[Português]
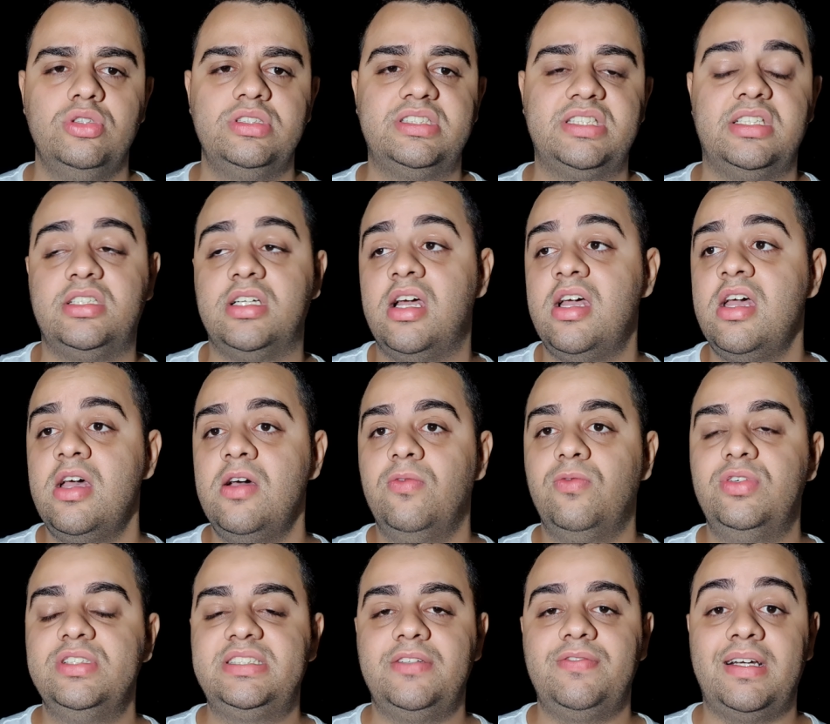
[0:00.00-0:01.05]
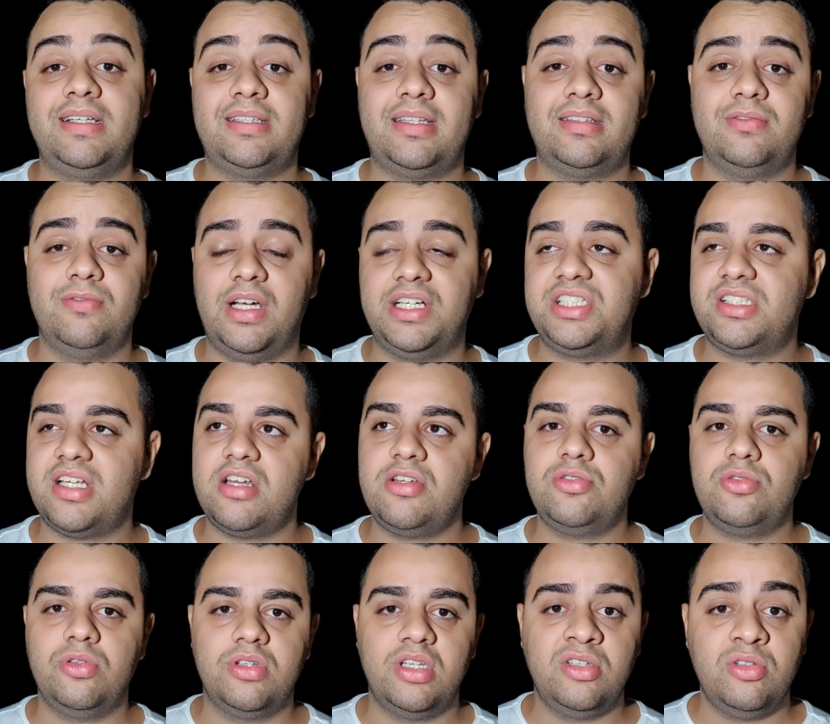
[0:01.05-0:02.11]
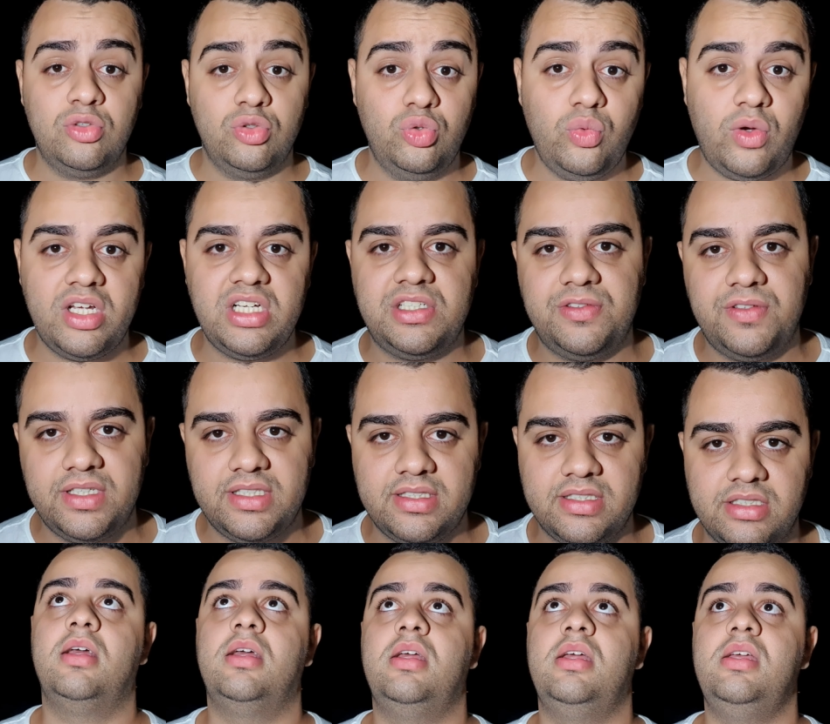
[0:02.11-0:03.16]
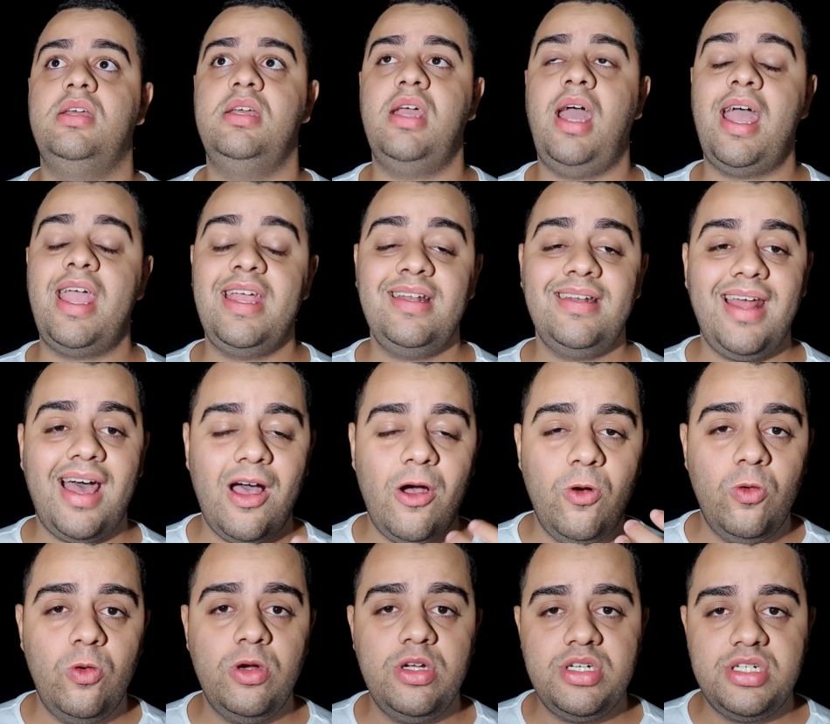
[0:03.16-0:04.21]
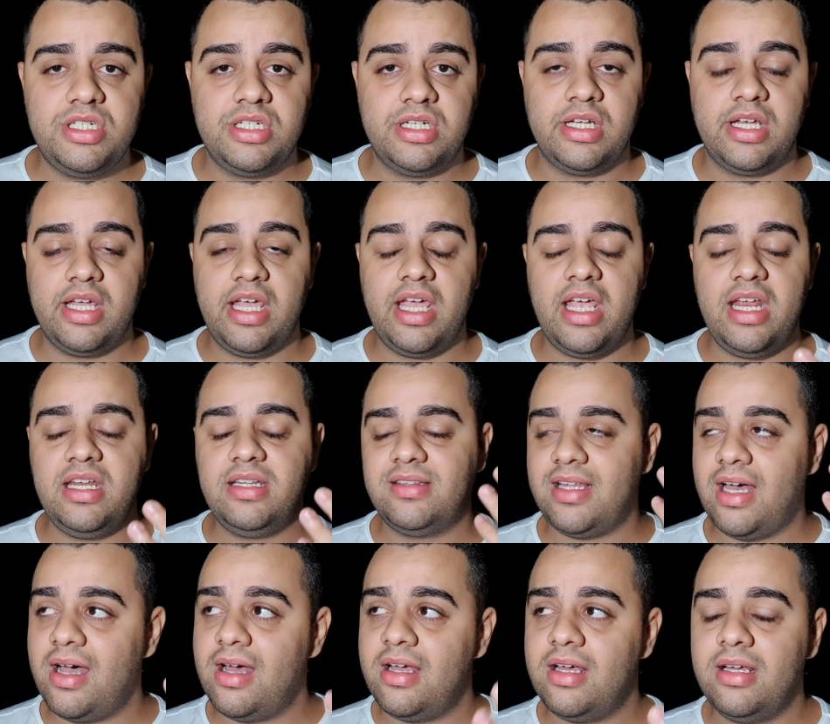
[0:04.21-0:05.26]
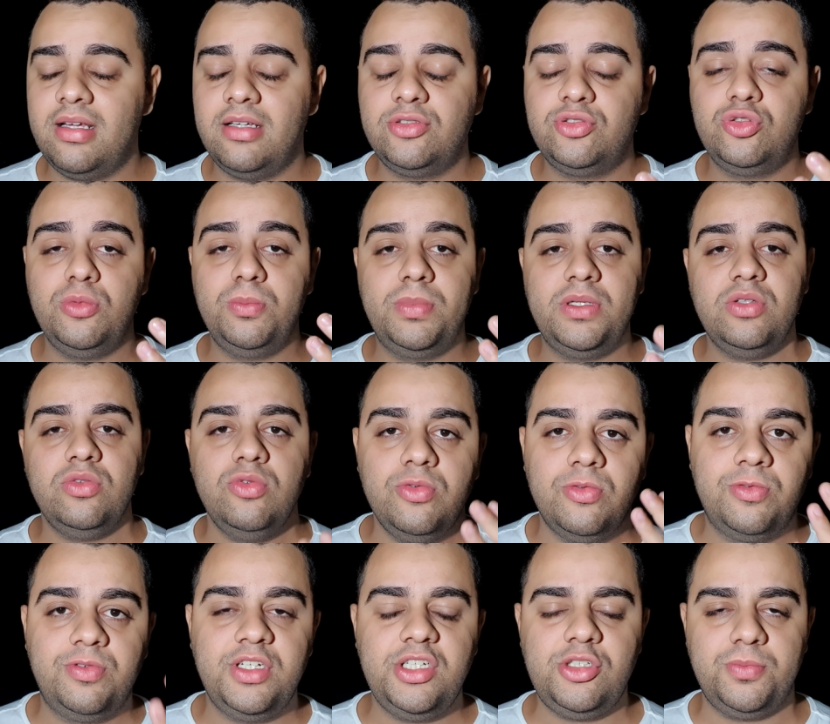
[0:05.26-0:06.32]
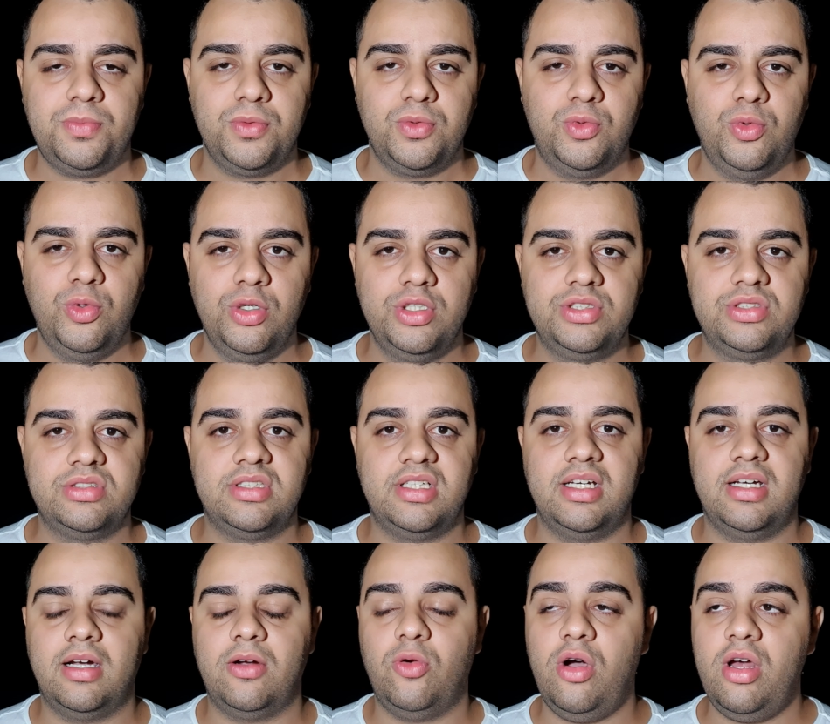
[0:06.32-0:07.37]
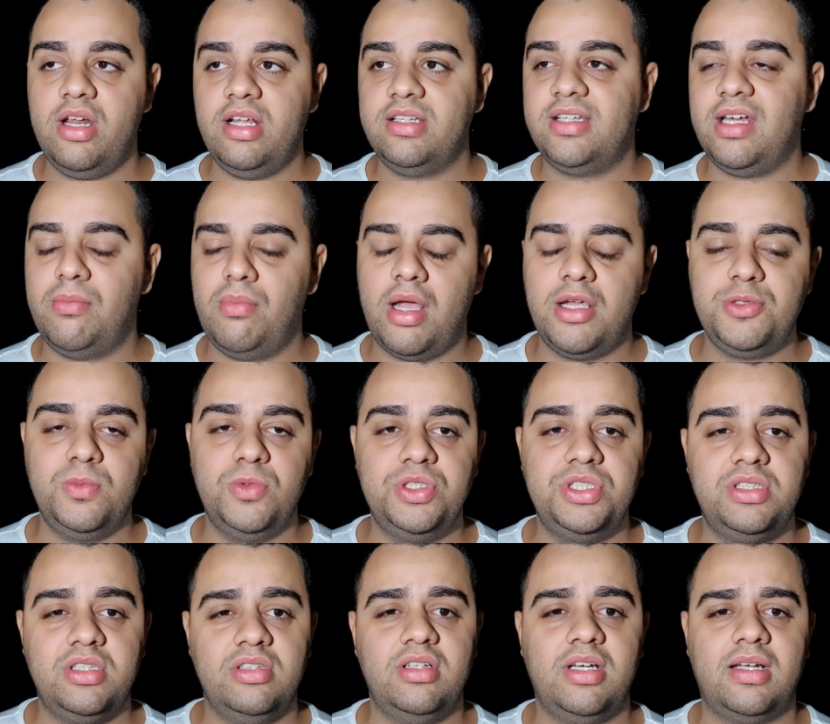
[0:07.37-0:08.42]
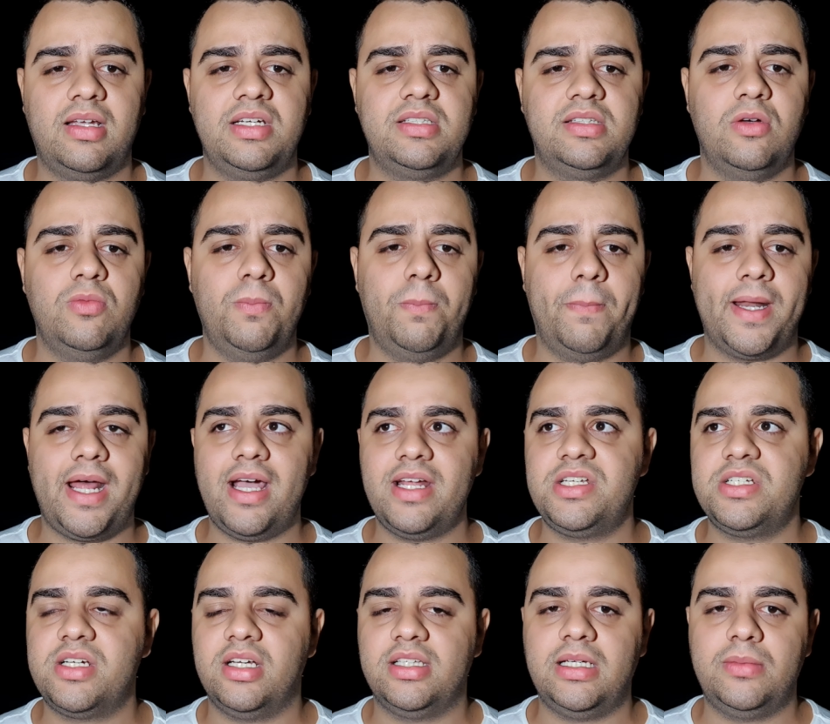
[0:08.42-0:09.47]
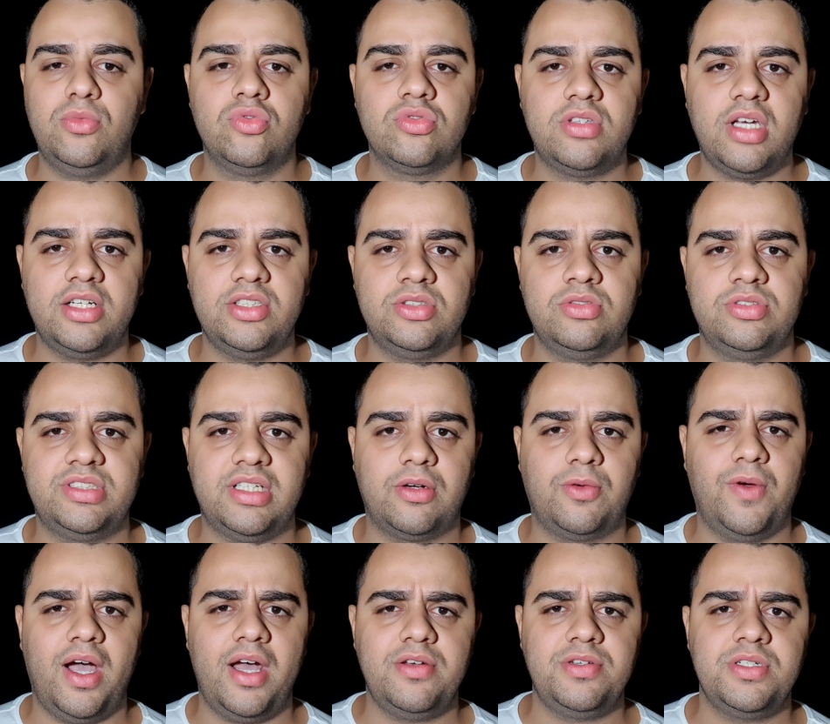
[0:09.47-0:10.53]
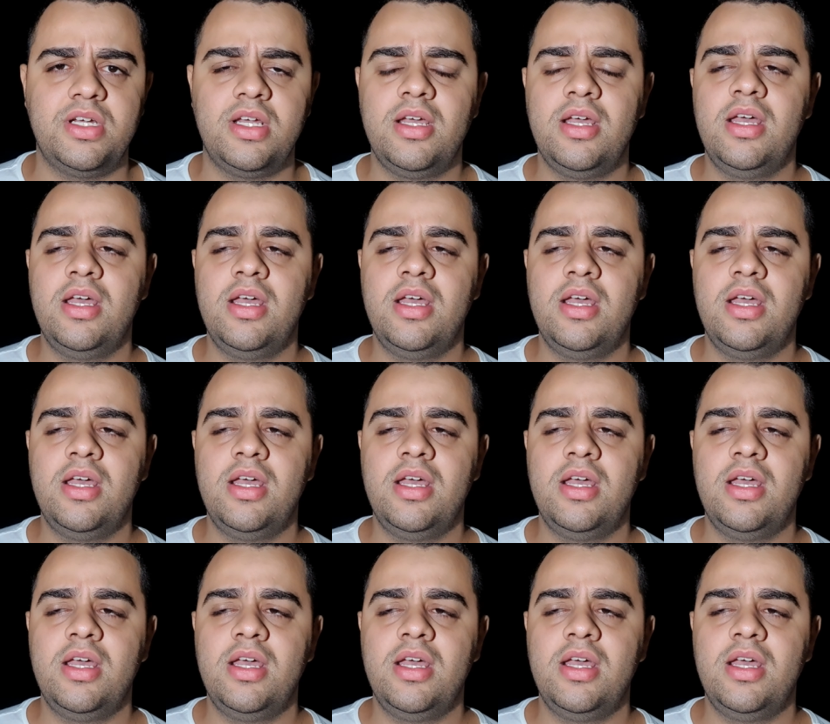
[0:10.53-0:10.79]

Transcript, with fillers: Ou seja, você vai, vai estar estudando duas vezes. E ainda hoje ele está subindo vídeo para o curso, né? Agora ele está mais mostrando a questão prática da montagem dos aquários.